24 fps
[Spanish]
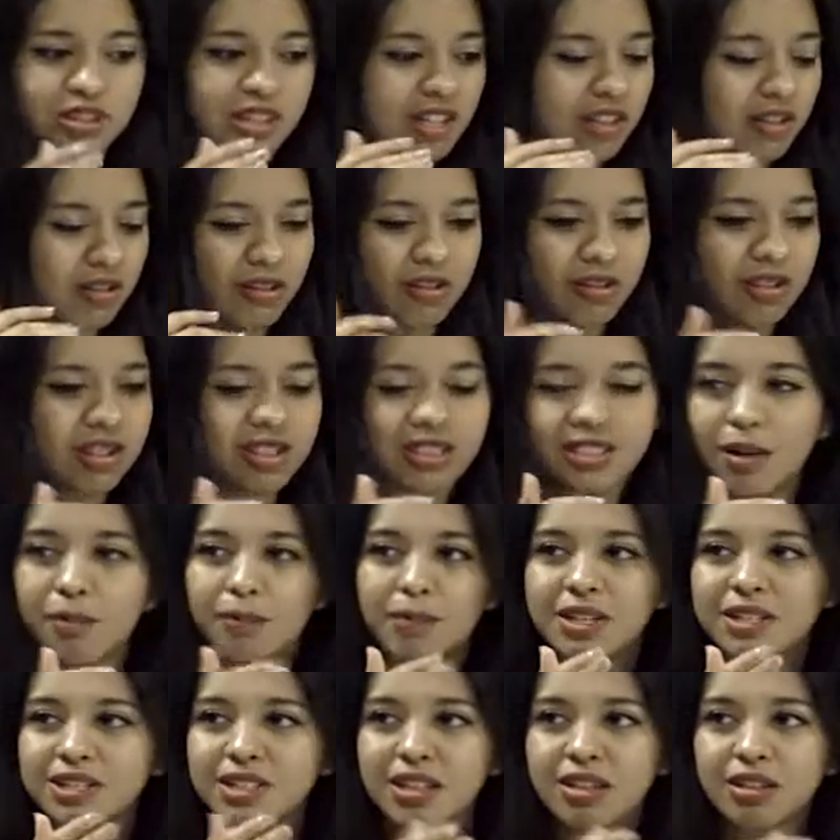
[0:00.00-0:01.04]
de todo lo que está
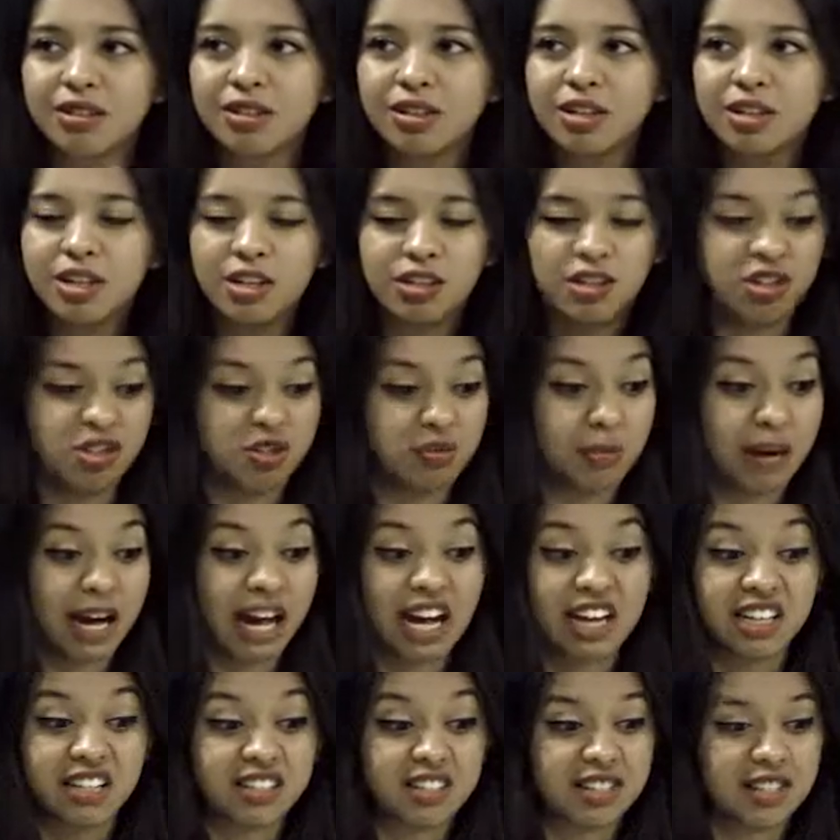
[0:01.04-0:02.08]
pasando, los
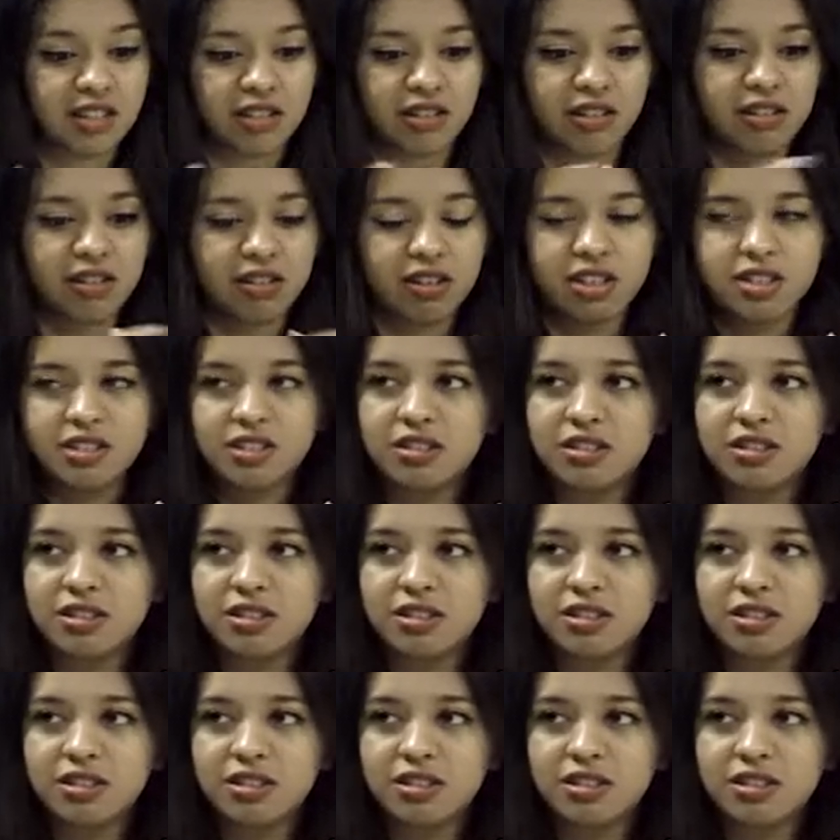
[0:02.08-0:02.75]
vines y todo eso.